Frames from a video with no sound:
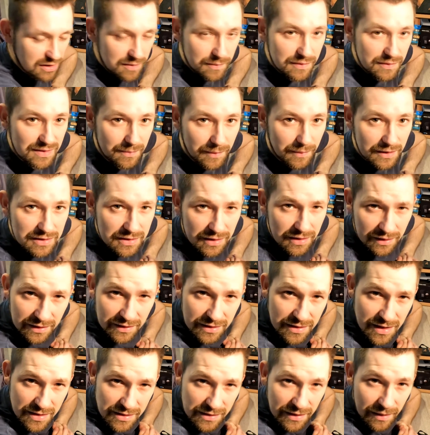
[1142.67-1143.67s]
żeby zobaczyć jak te
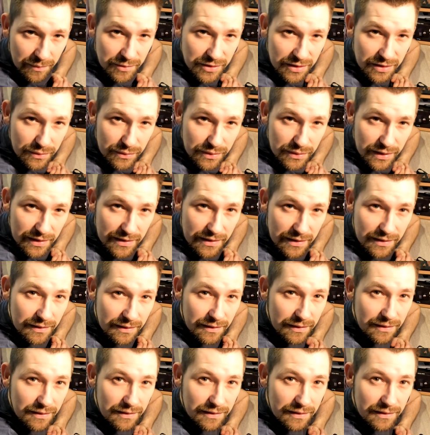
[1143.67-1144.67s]
rzeczy nam się tutaj
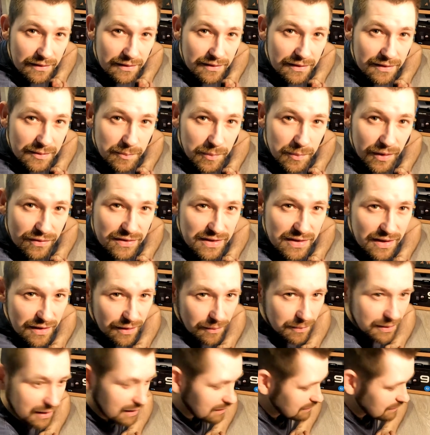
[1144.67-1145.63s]
sprawdzają na